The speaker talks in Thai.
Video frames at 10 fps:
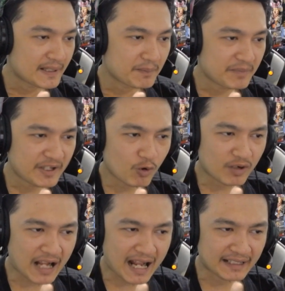มีโอ
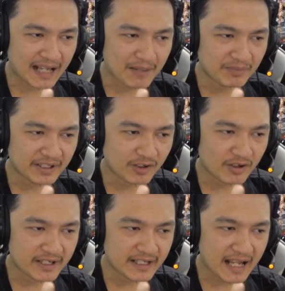กาสทำคริคอ
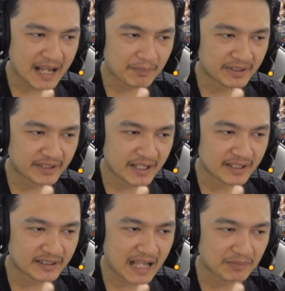นฮิต
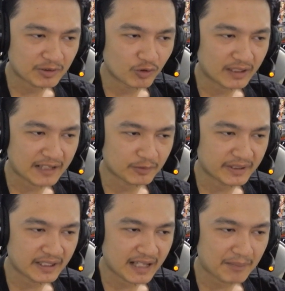5%ตามจำนวนการโจม
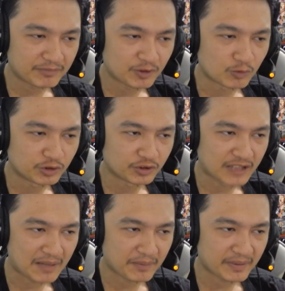ตีที่รับสูงสุด
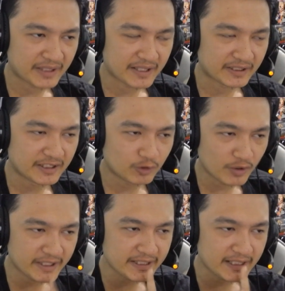30%คือตัว
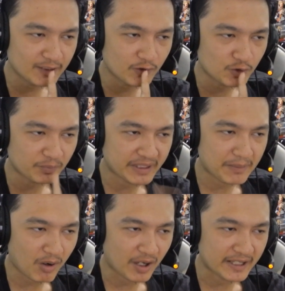นี้ยิ่งโดนโจมตี
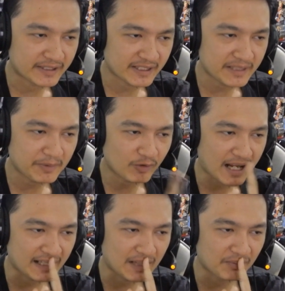บ่อย จะยิ่งมีโอ
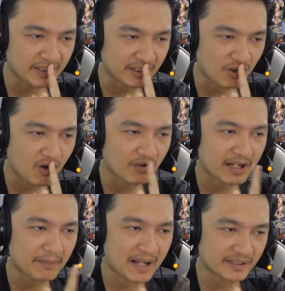กาสทำคริคอ
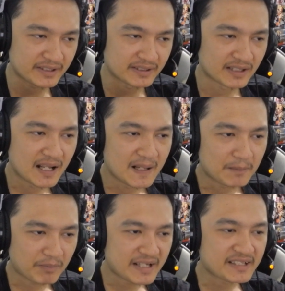ได้มากขึ้น
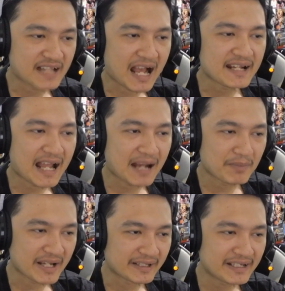เป็นสายดา
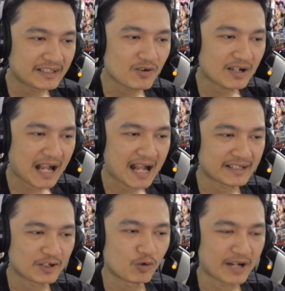เมจที่ต้องการ
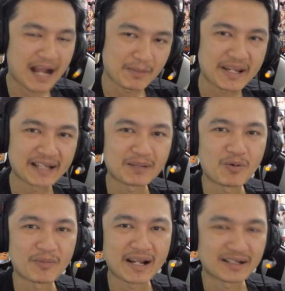จะโดนดาเมจครับ
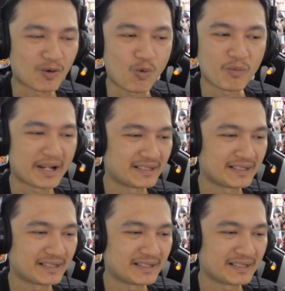ผมนะงงไหม